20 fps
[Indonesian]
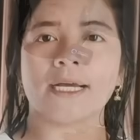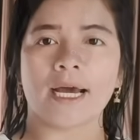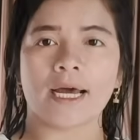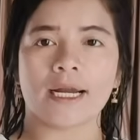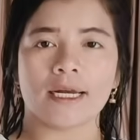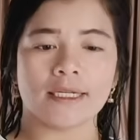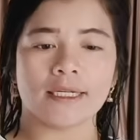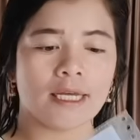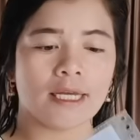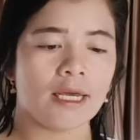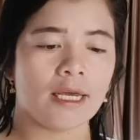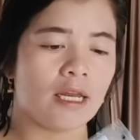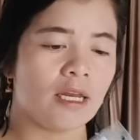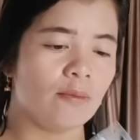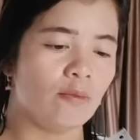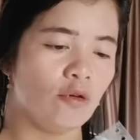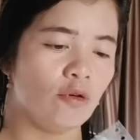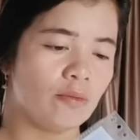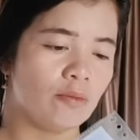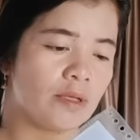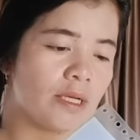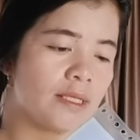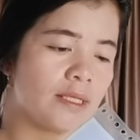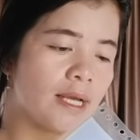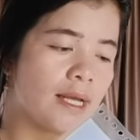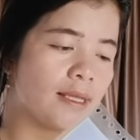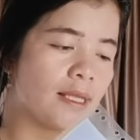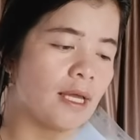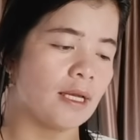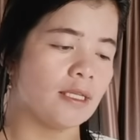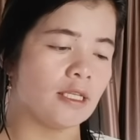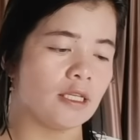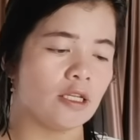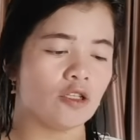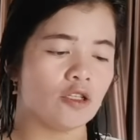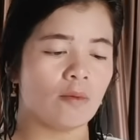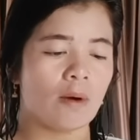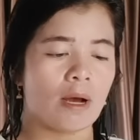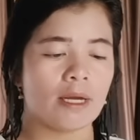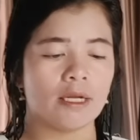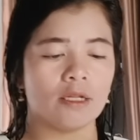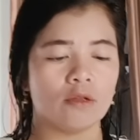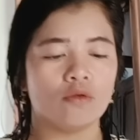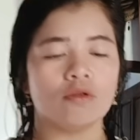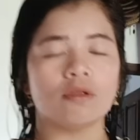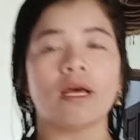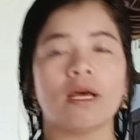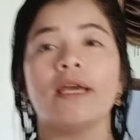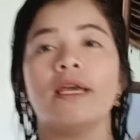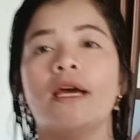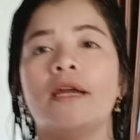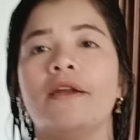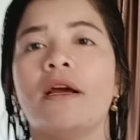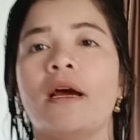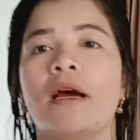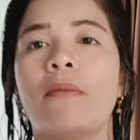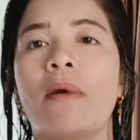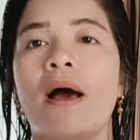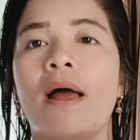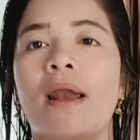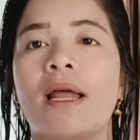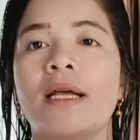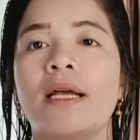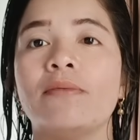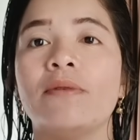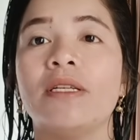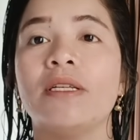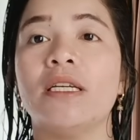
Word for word: gitu. karena saya ini belum tercatat di sini cuma ada tuh saya dengan Mahalasmi.